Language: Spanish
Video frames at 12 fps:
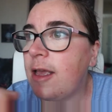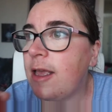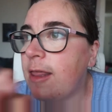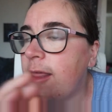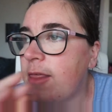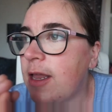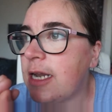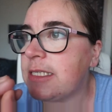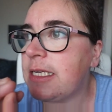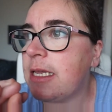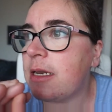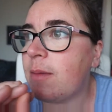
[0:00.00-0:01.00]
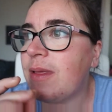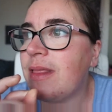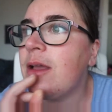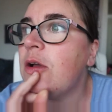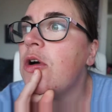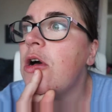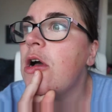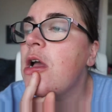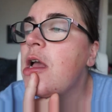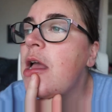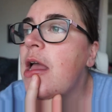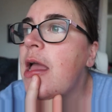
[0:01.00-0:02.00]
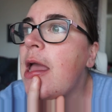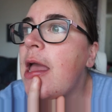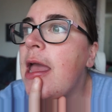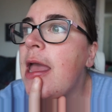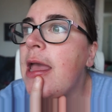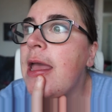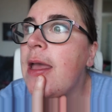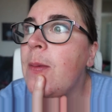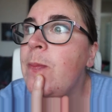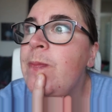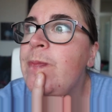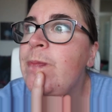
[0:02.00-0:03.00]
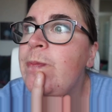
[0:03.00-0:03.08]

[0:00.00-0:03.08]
que decir así rapidico. Eh,